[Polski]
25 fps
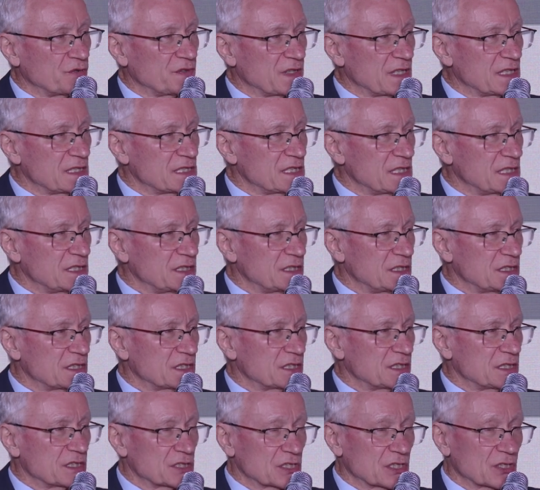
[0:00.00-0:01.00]
dużo więcej
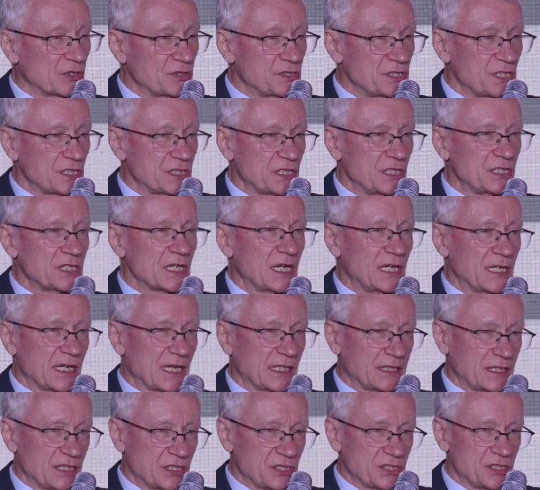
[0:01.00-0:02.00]
niż, niż tylko 10,
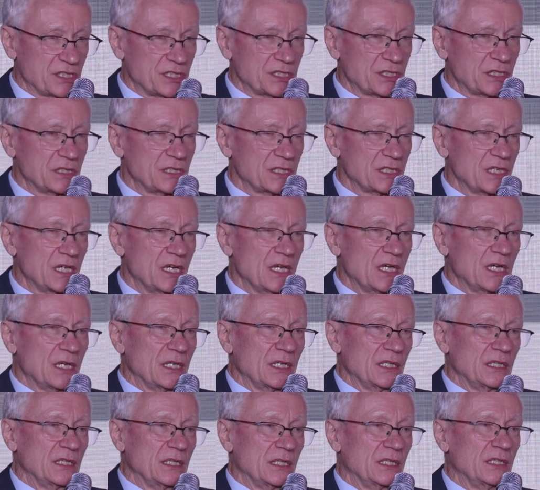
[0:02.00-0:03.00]
ale rad jest 10
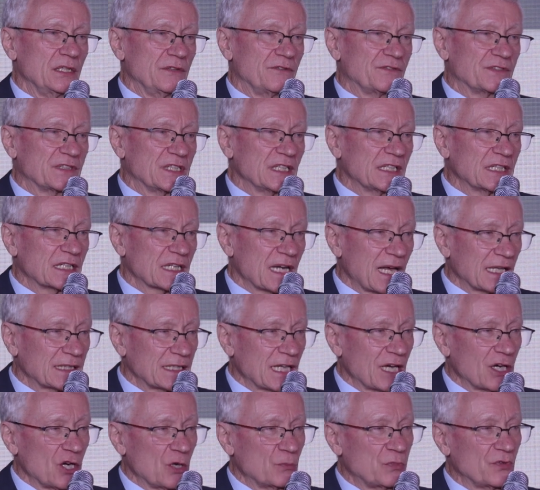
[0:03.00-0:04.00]
i, i w tych
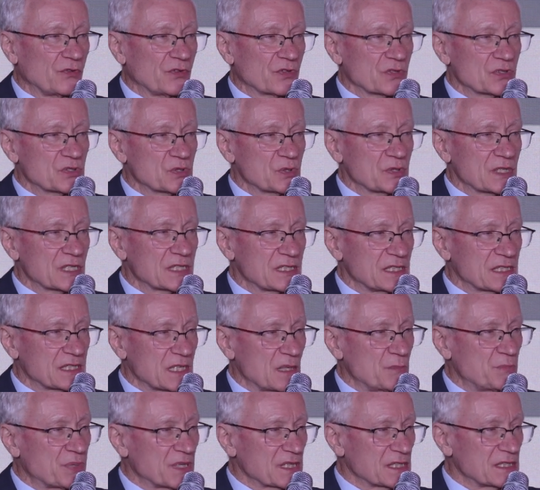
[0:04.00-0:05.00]
radach obowiązuje
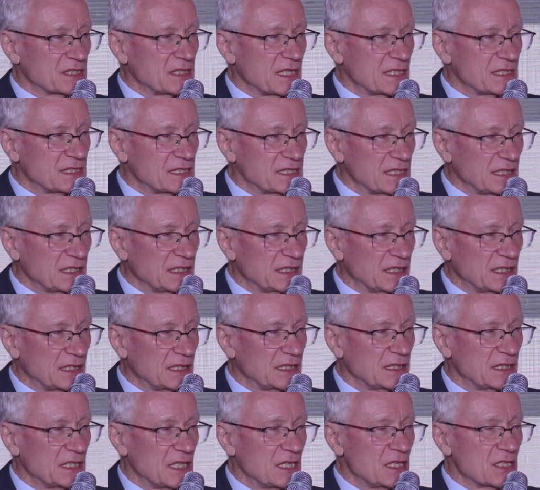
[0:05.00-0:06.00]
system
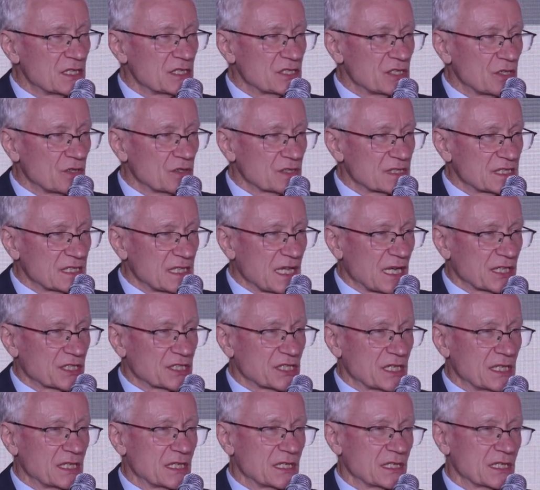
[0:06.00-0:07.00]
prezydencyjny, co
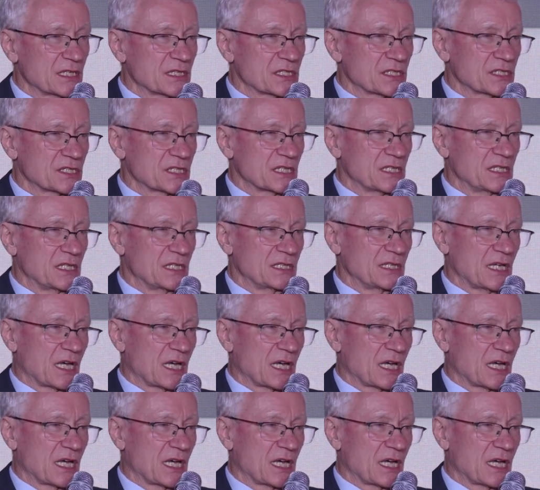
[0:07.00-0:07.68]
oznacza, że